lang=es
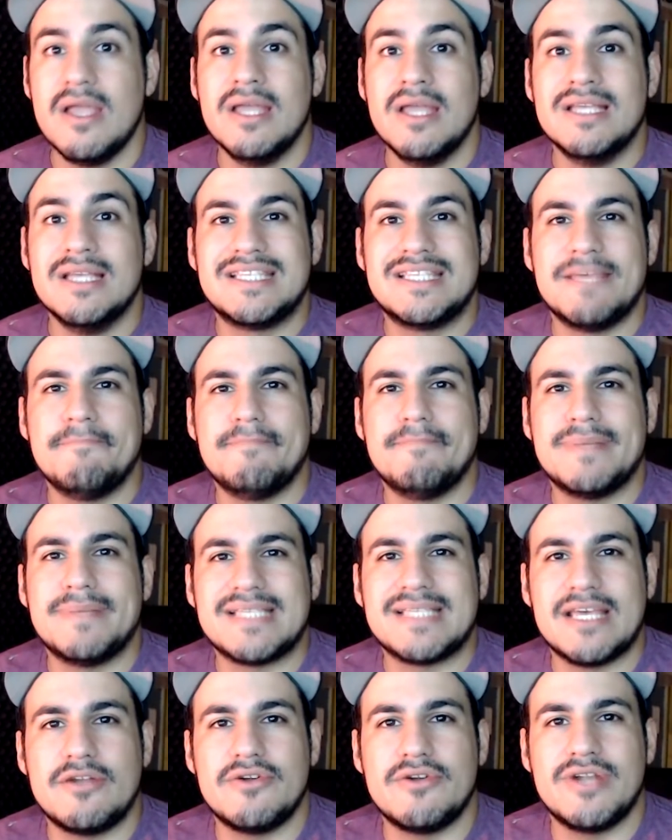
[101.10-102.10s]
se
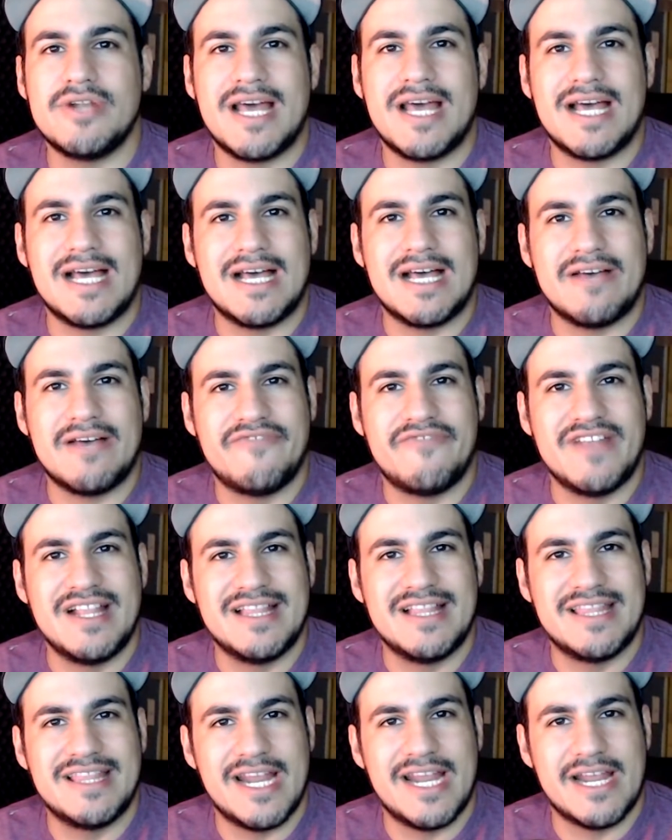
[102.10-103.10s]
empezaron a
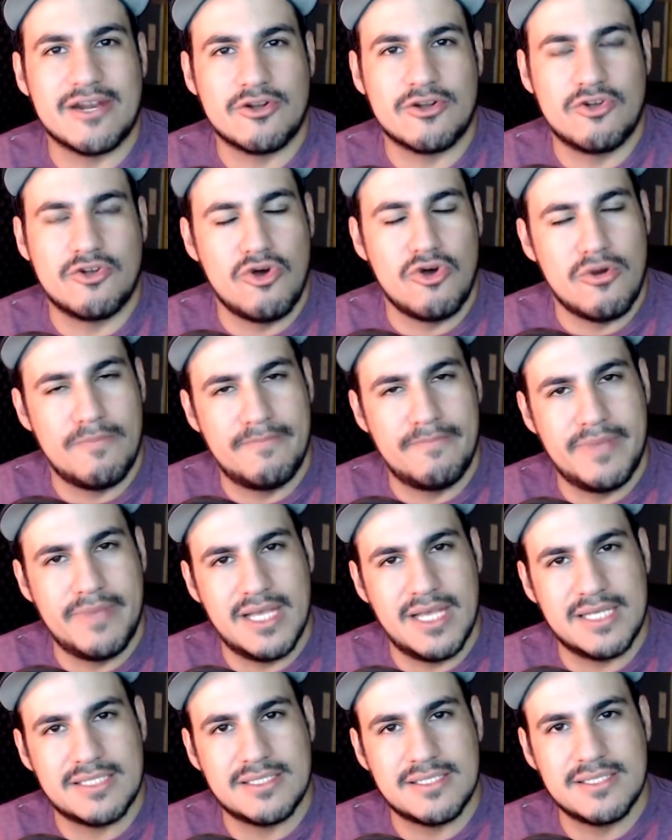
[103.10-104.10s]
filtrar
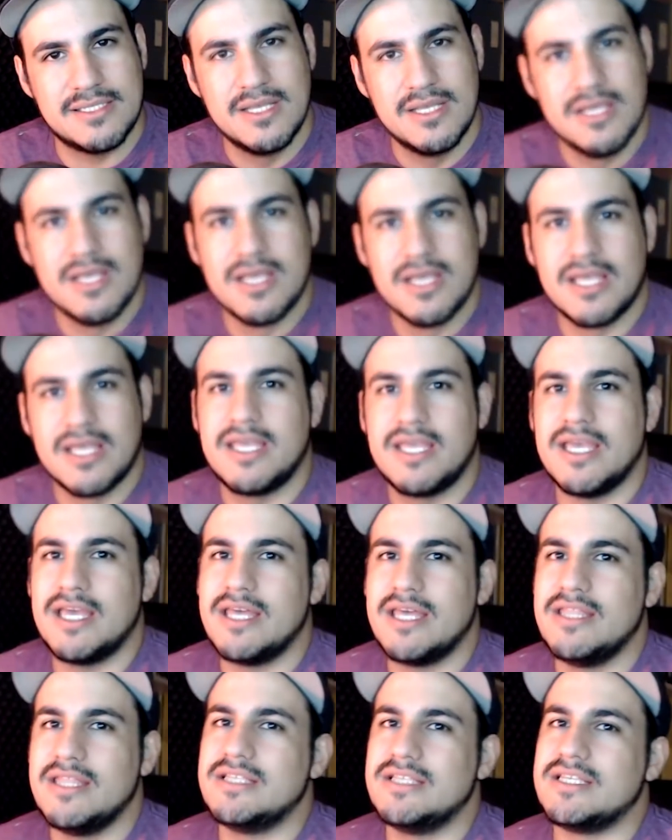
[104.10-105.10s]
copias
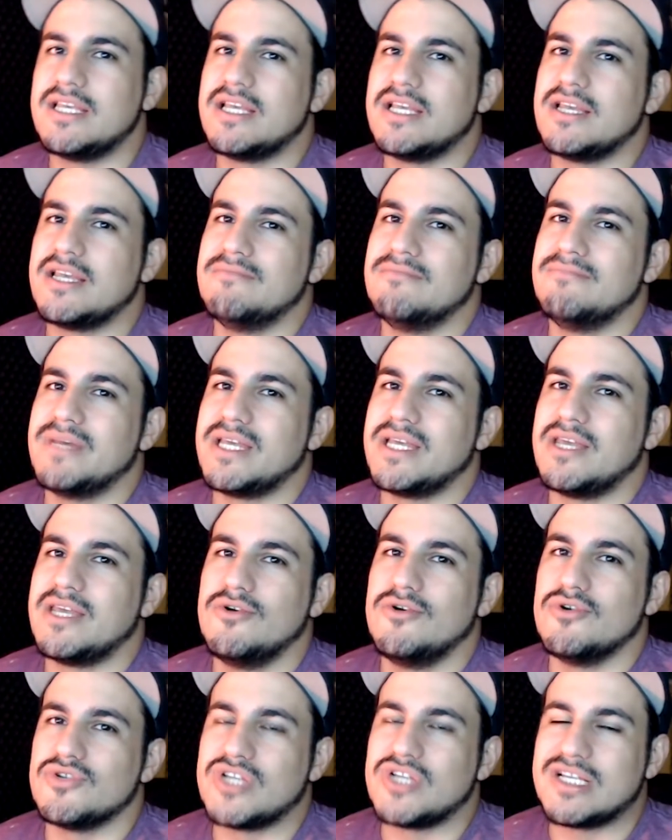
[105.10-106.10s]
que dicen que en
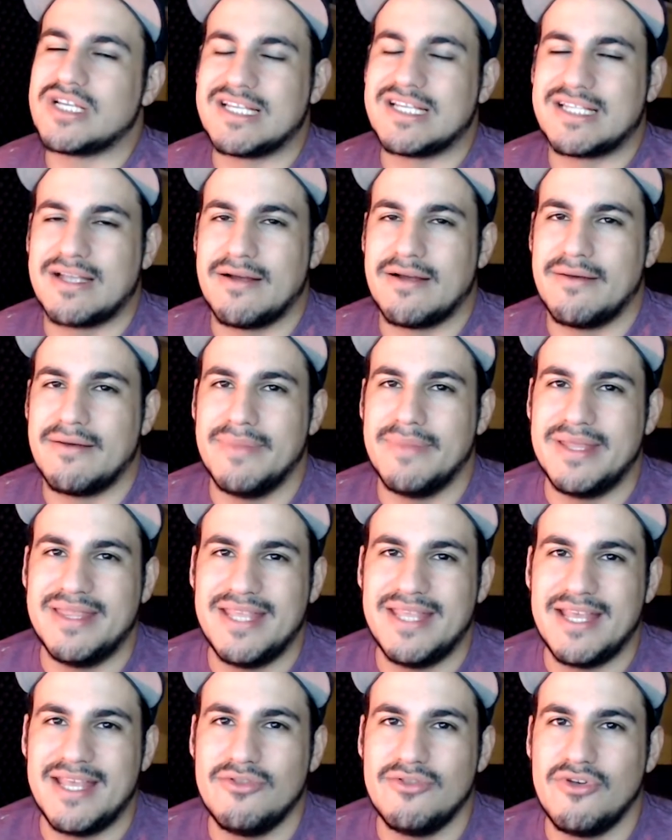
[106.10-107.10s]
México ya se estaban
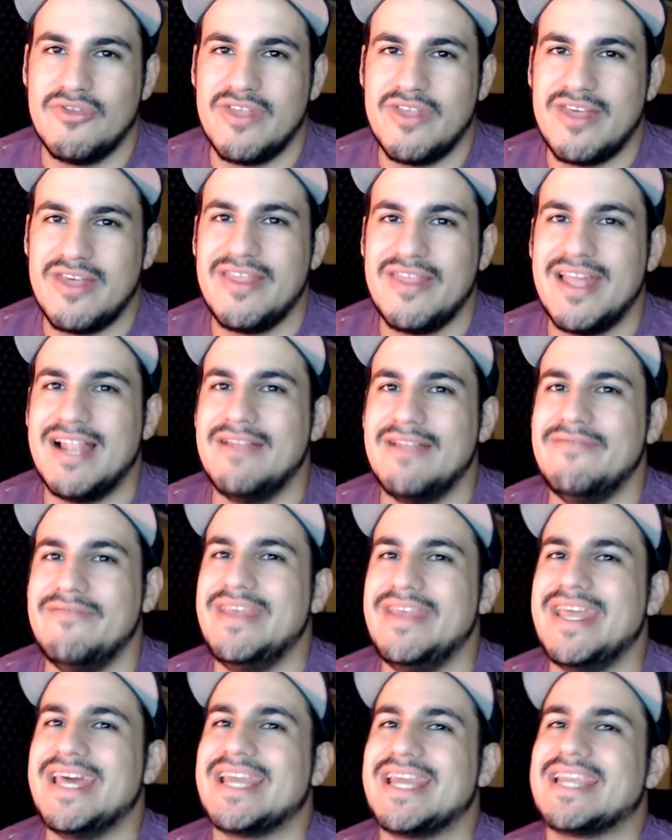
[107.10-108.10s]
vendiendo desde el
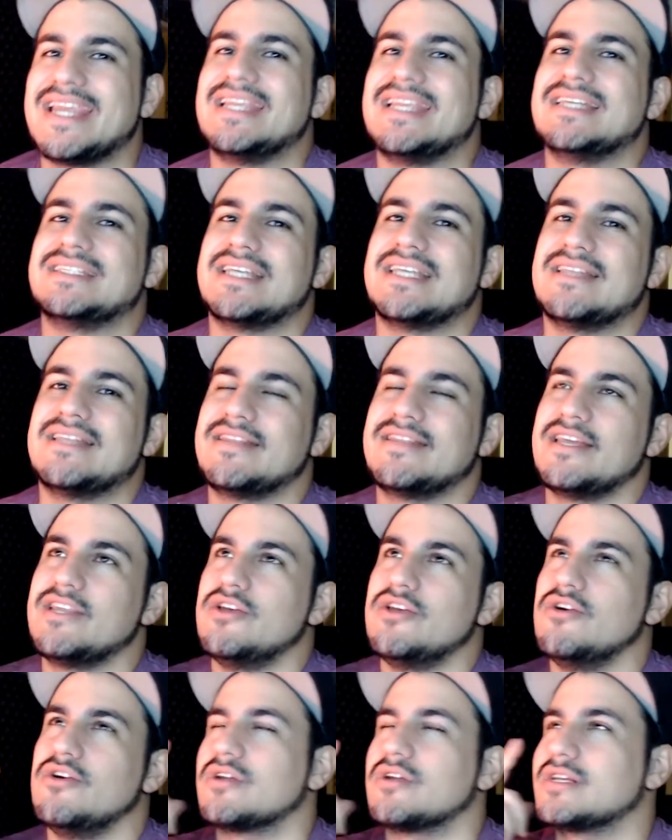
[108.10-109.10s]
viernes
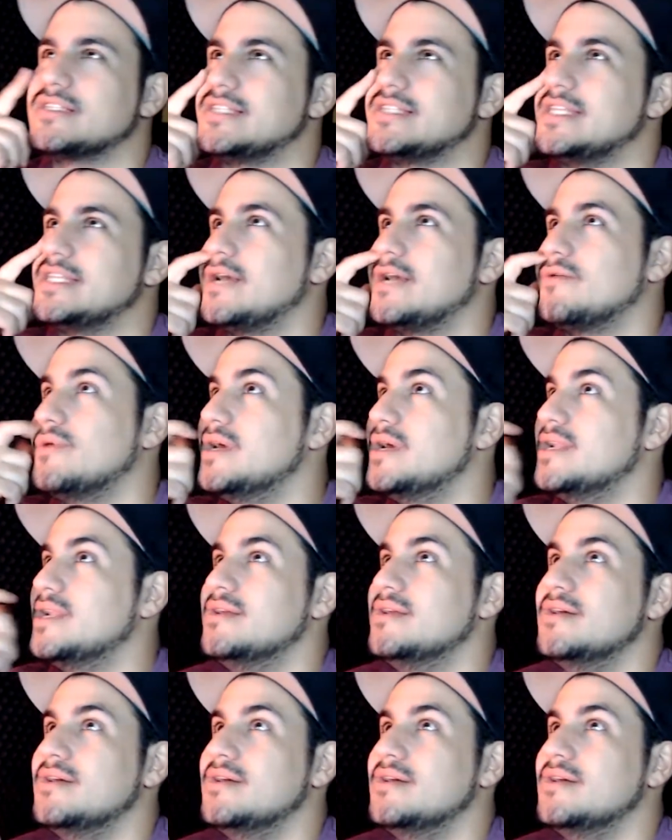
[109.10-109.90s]
anterior, que sería cuál?